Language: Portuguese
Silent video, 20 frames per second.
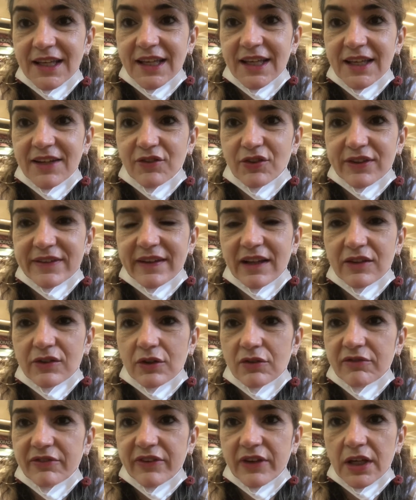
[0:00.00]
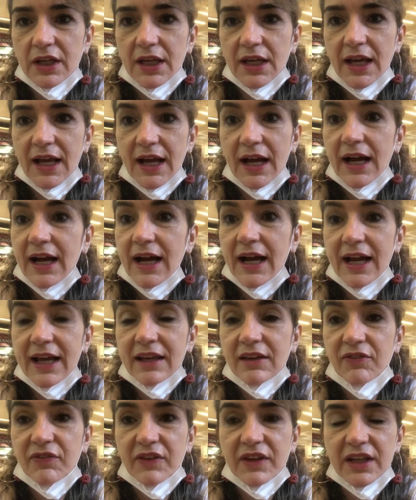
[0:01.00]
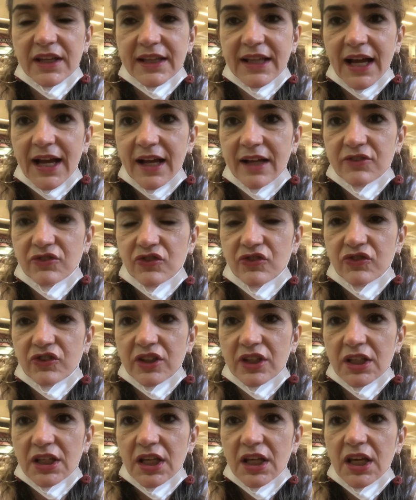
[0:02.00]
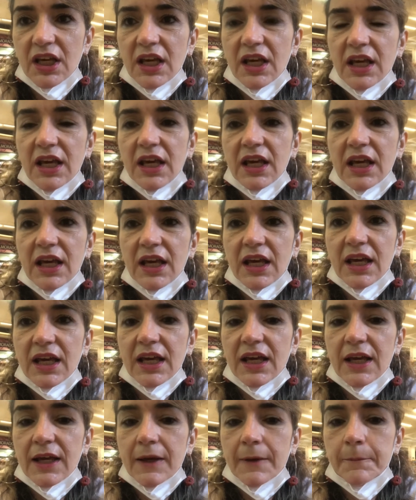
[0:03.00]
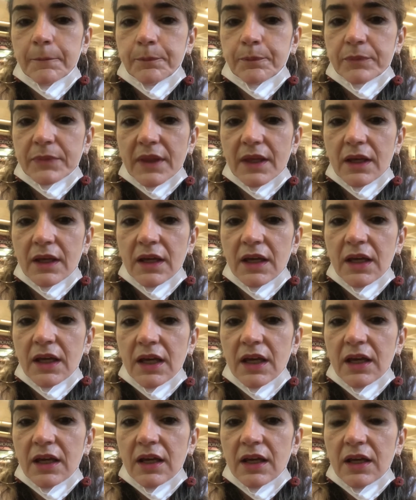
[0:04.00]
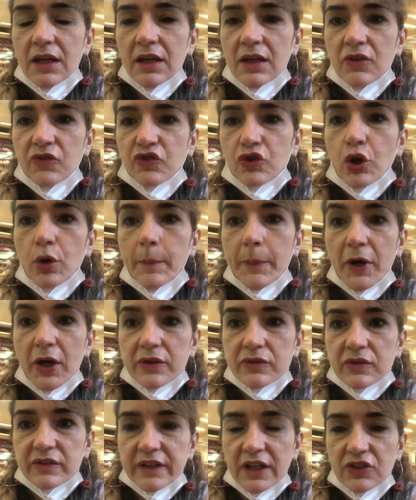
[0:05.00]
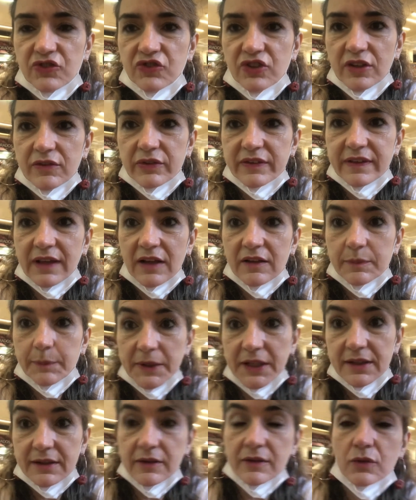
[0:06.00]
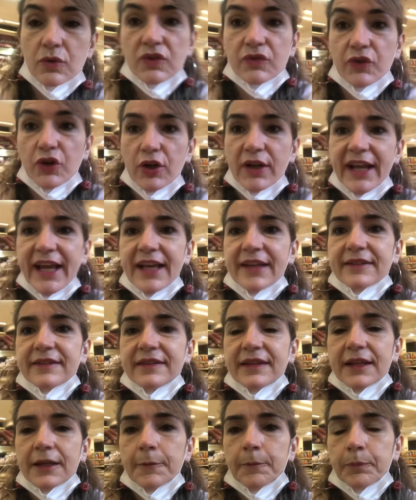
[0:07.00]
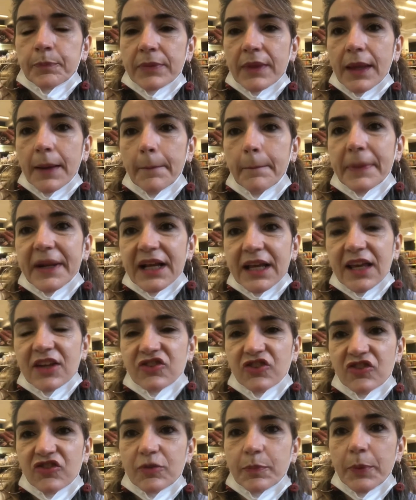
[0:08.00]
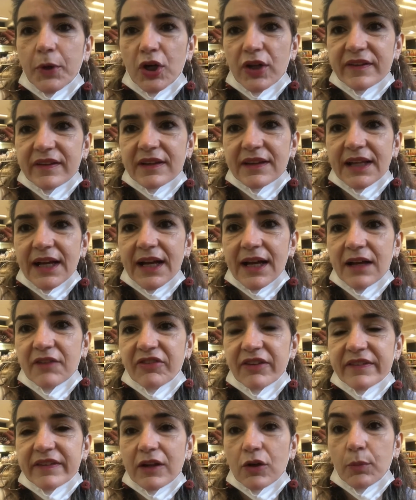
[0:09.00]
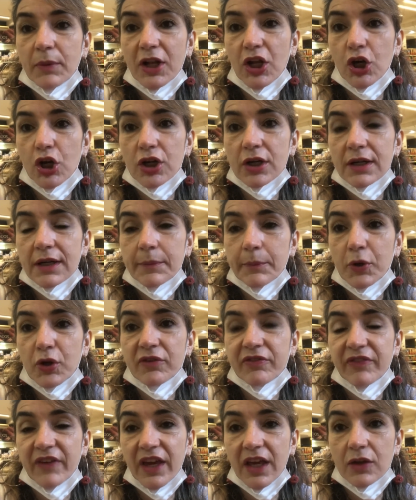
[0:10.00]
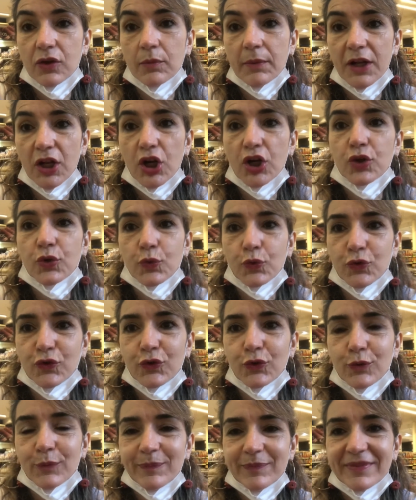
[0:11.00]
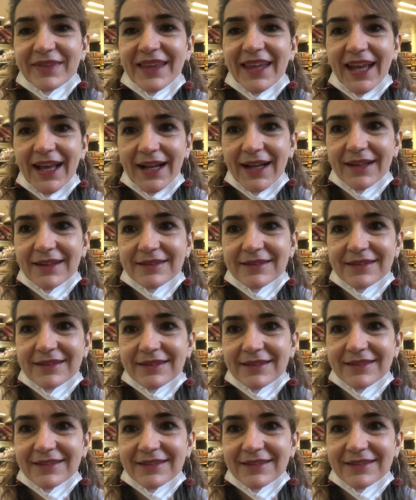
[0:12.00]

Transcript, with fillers: E vocês vão ver a infinidade de, é, de compostos ativos que as plantas nos fornecem para que a gente possa estar tá fazendo melhor proveito, melhor uso delas.